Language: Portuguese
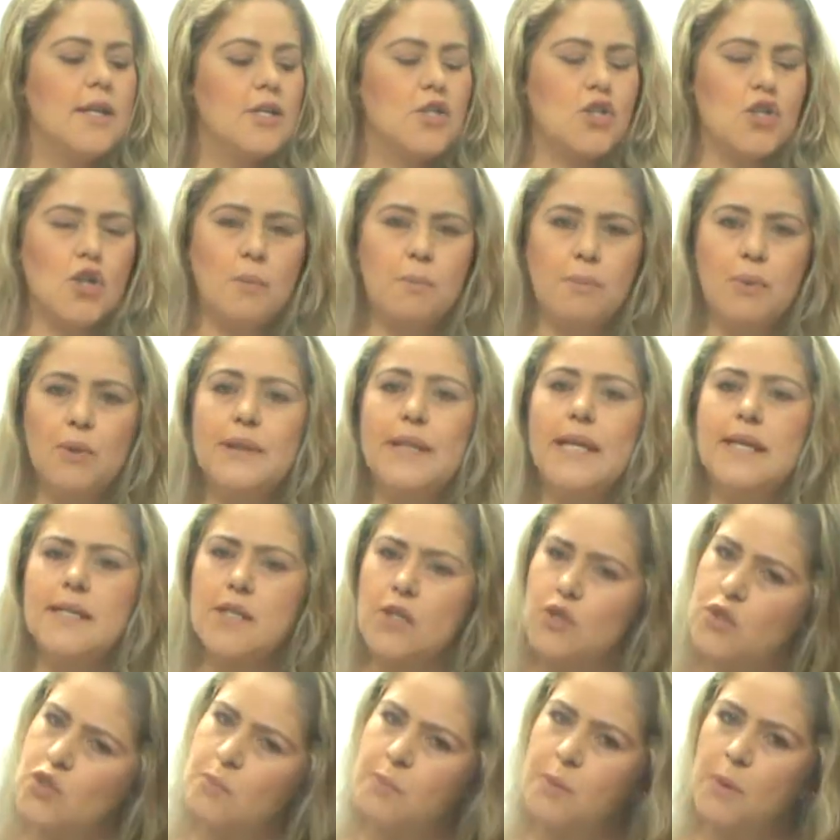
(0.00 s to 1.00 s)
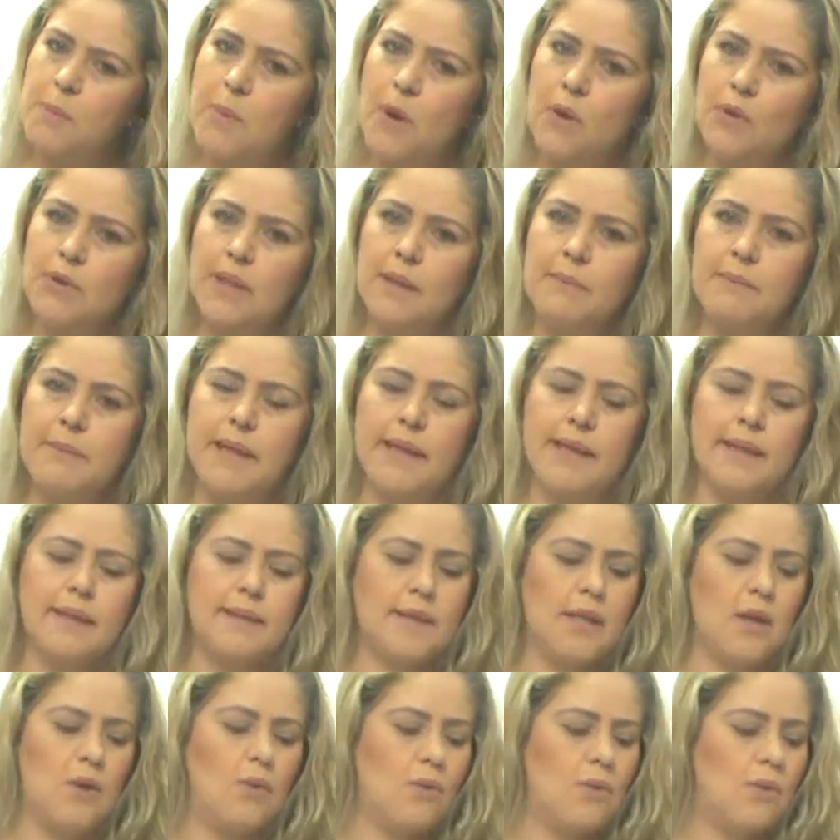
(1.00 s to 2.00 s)
Shampoo tem que ser um shampoo bom também.
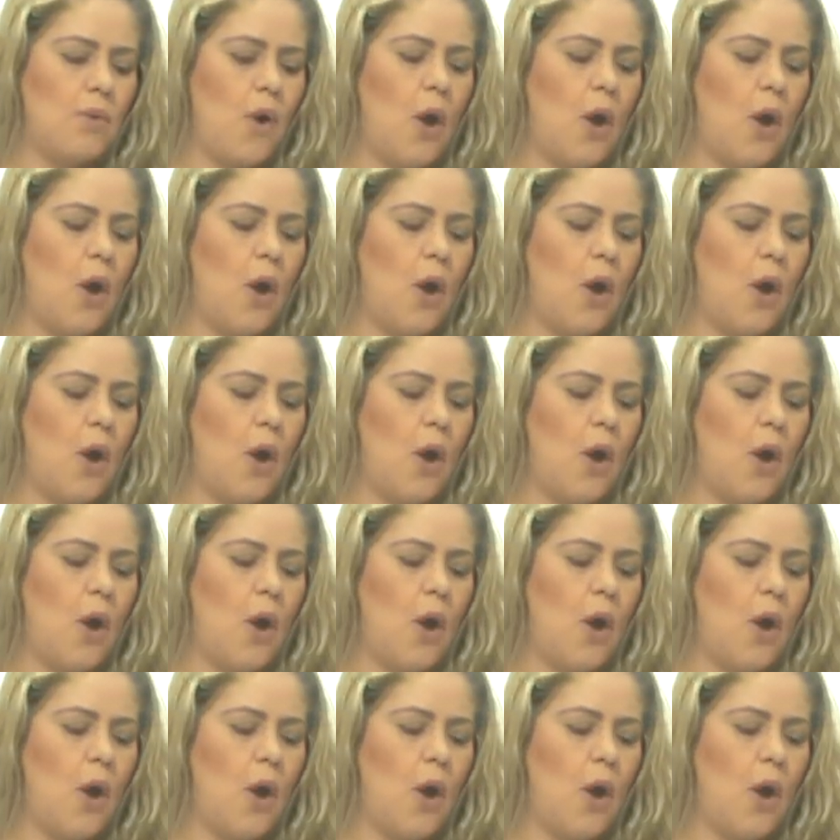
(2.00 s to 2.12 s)
Então,